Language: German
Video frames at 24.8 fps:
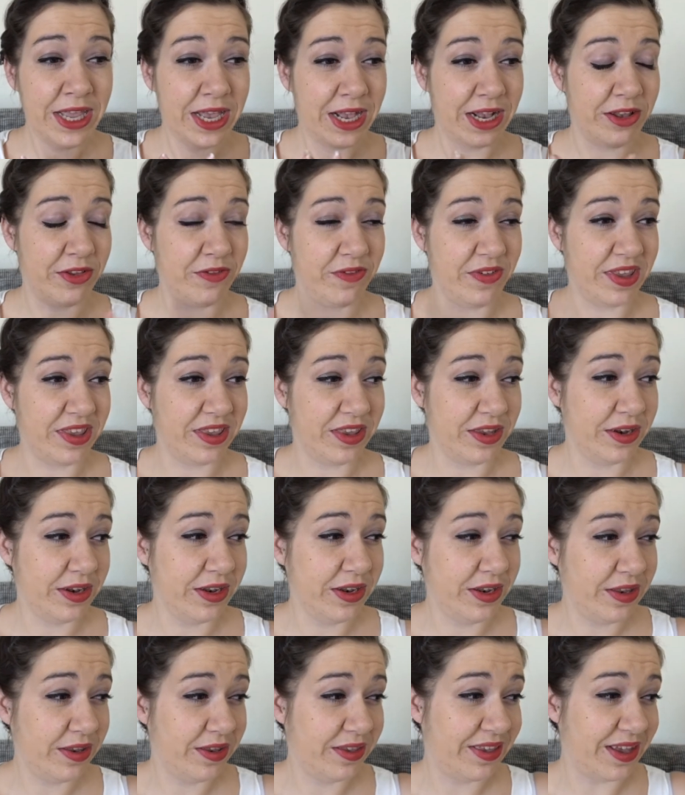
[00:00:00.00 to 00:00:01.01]
Also wir
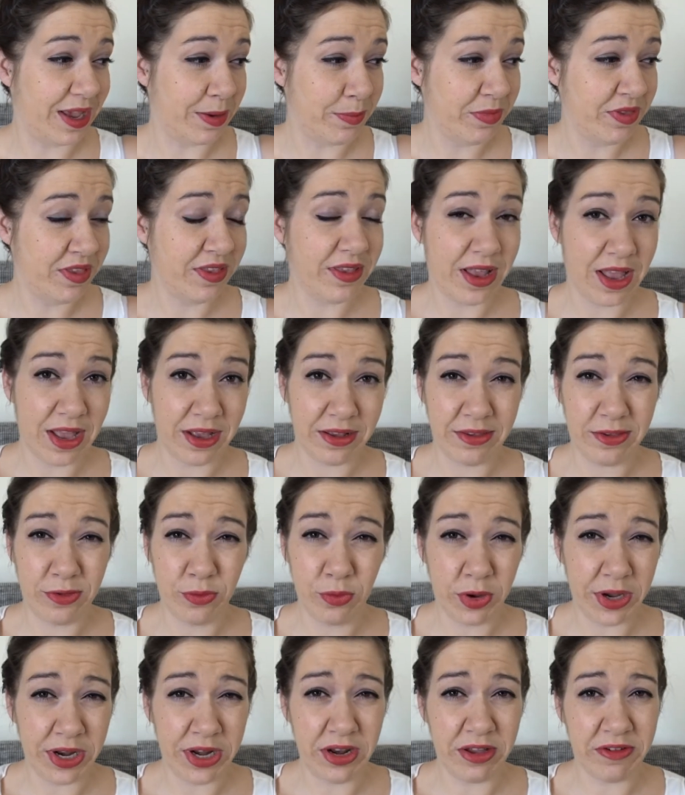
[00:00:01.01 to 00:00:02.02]
sind samstags
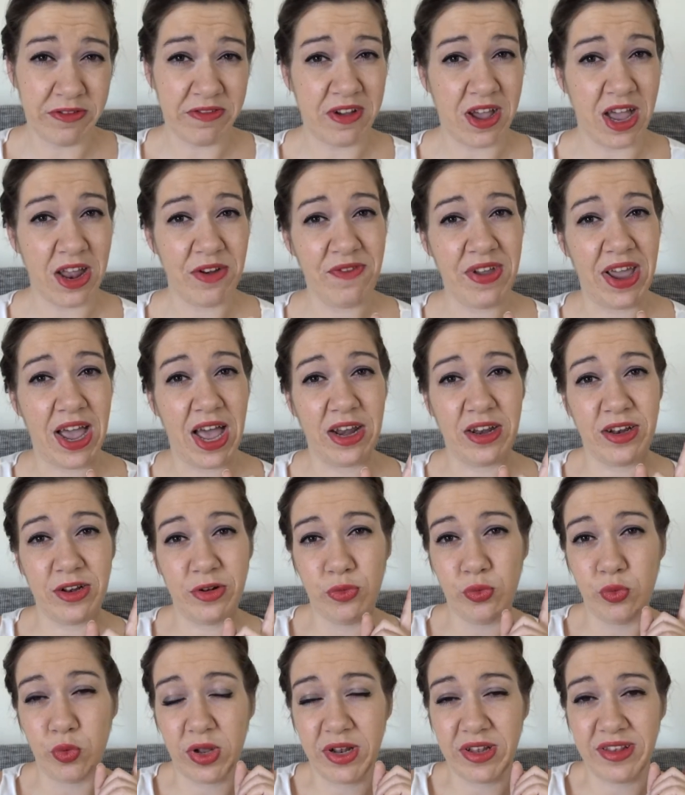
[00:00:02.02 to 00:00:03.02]
nur hingefahren, wir
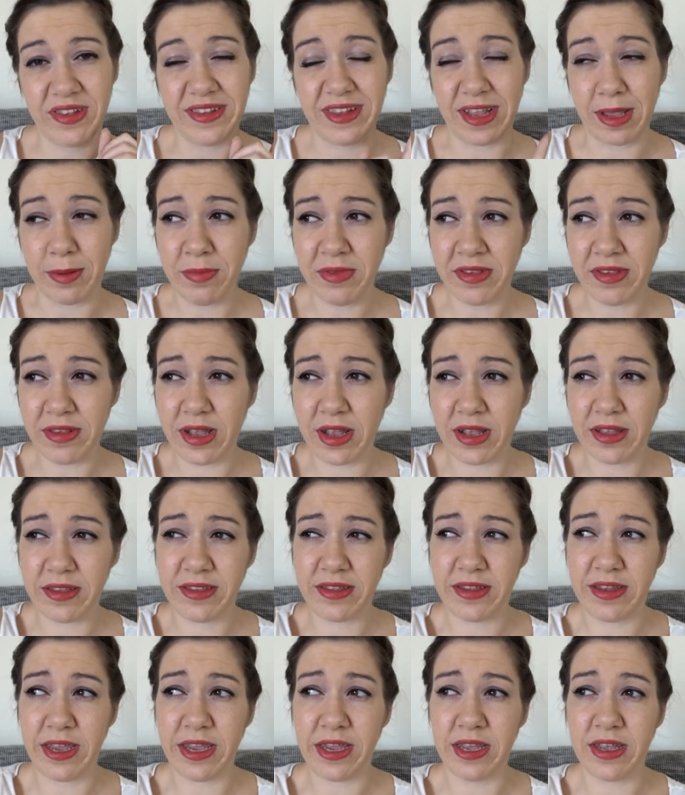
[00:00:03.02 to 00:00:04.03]
hatten nur ein
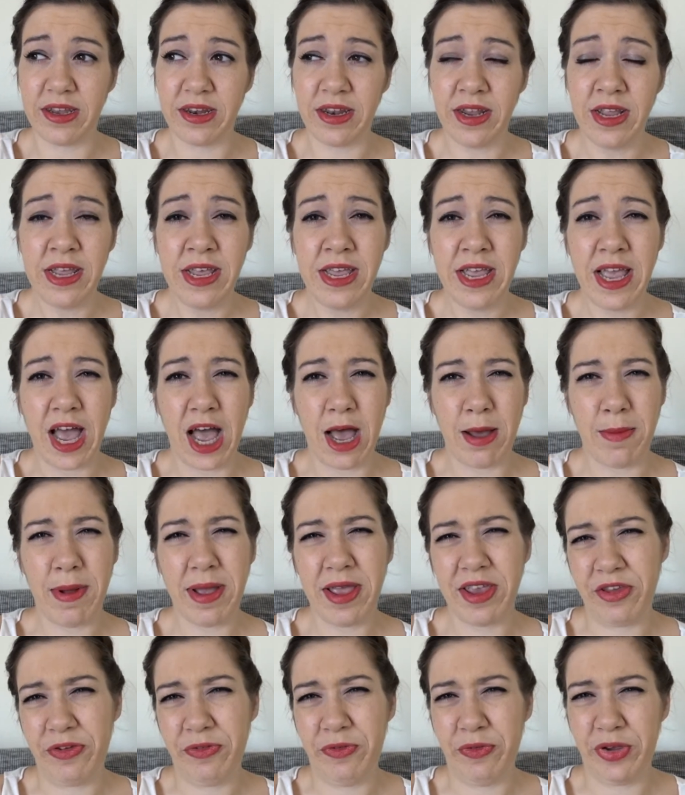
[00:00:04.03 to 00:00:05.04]
Samstagsticket,
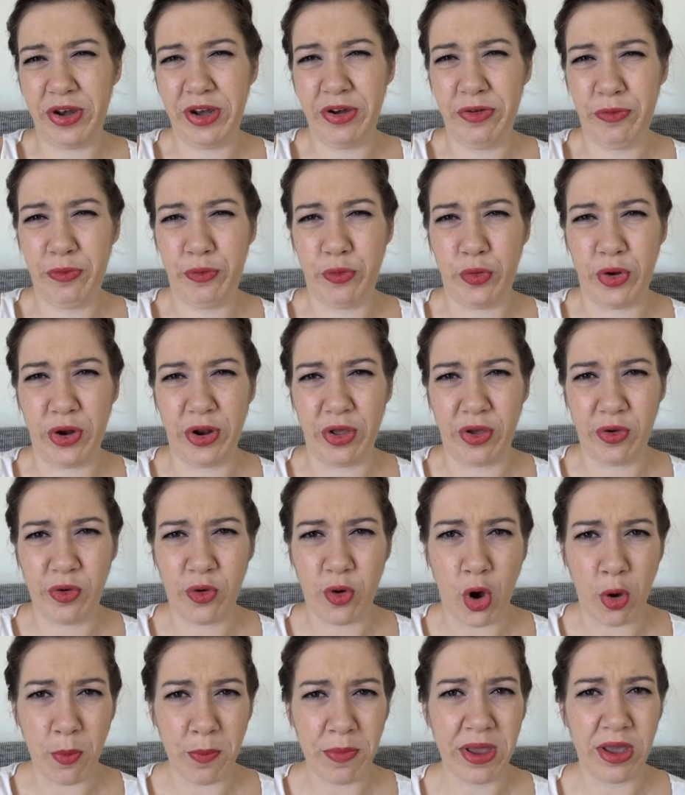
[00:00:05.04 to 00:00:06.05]
aber ich finde, für eine
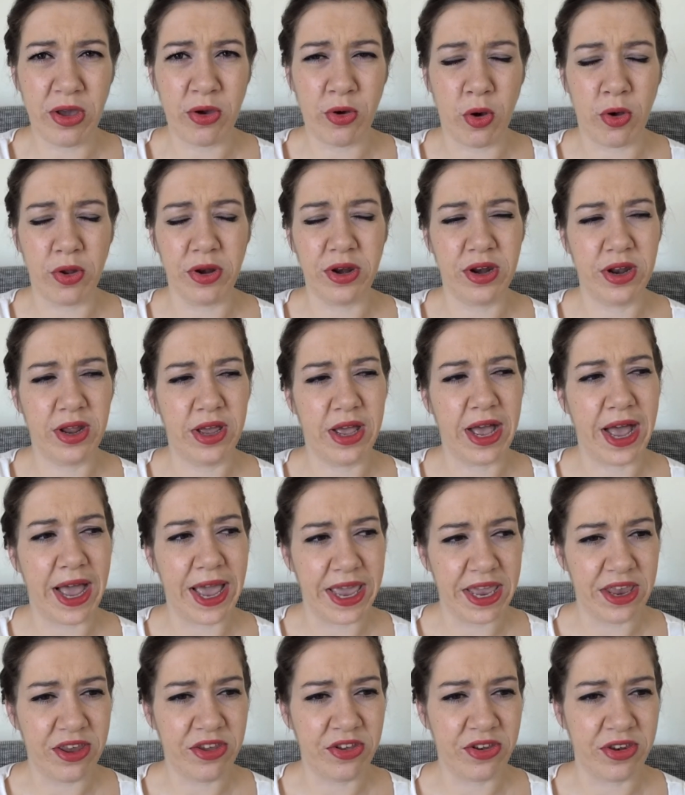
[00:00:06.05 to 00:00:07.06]
Comic-Con
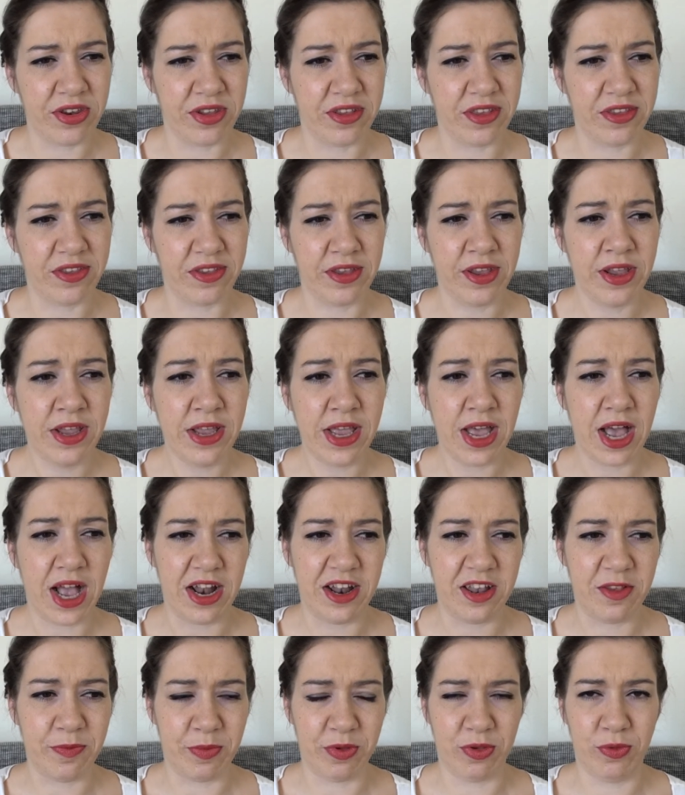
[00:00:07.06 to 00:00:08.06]
reicht es
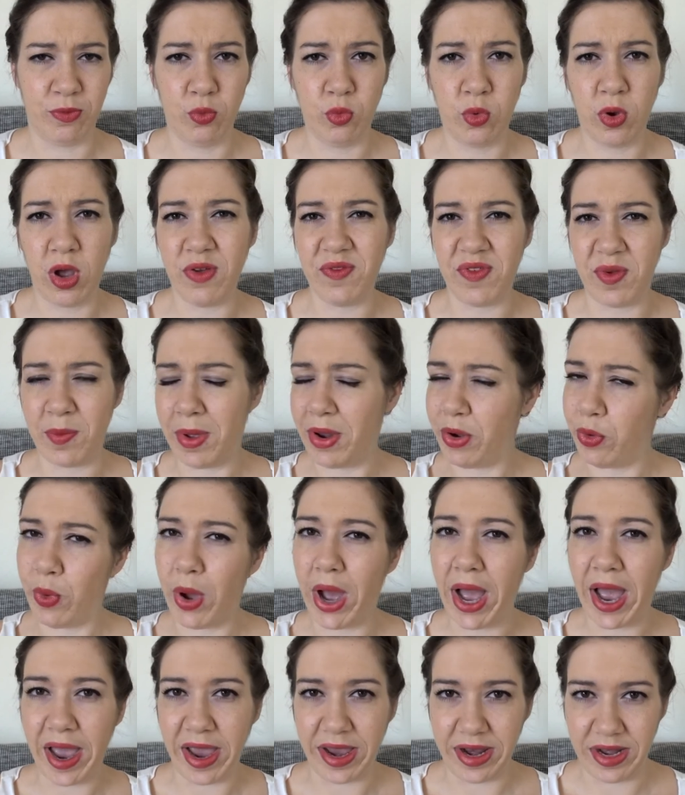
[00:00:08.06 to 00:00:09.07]
als Besucher, wenn man
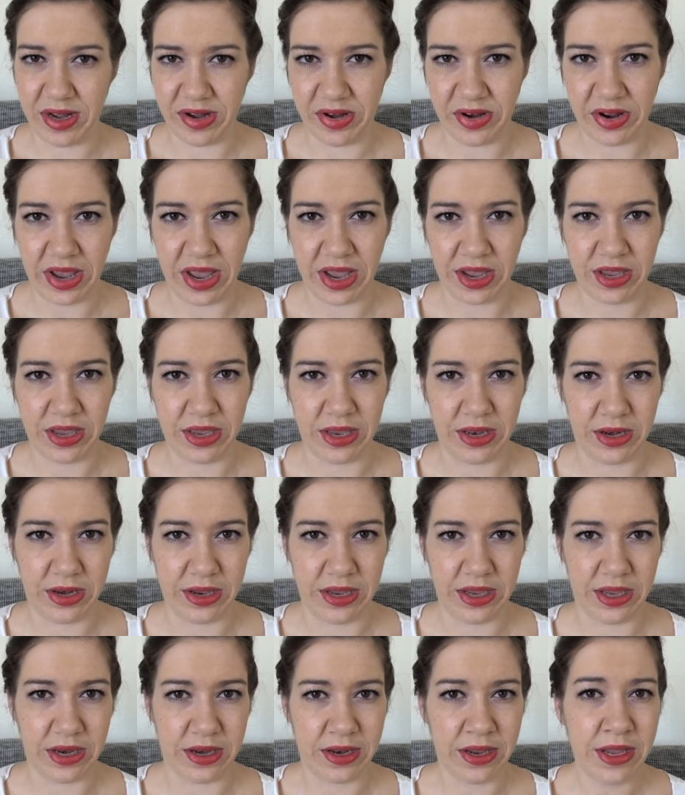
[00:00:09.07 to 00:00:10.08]
nur einen Tag
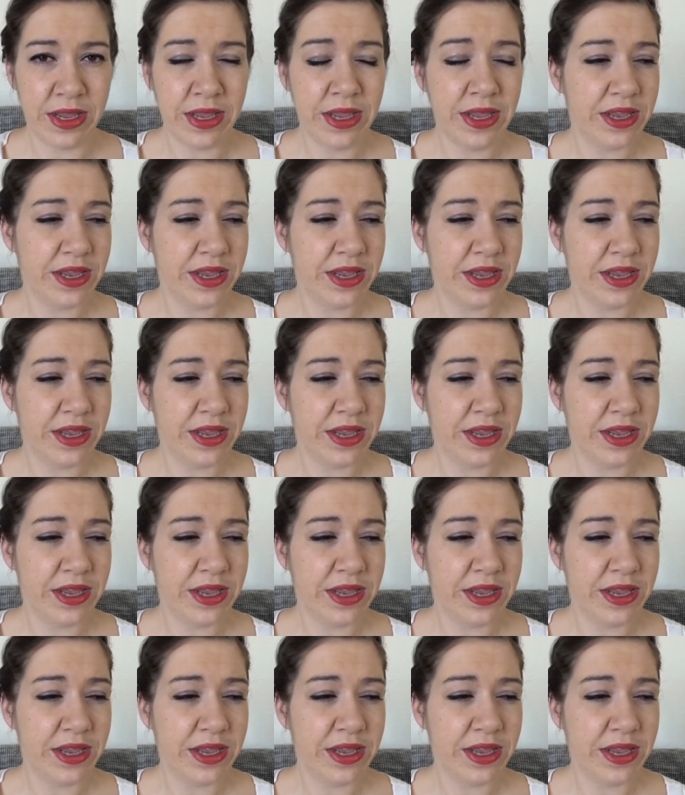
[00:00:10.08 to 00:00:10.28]
hingeht.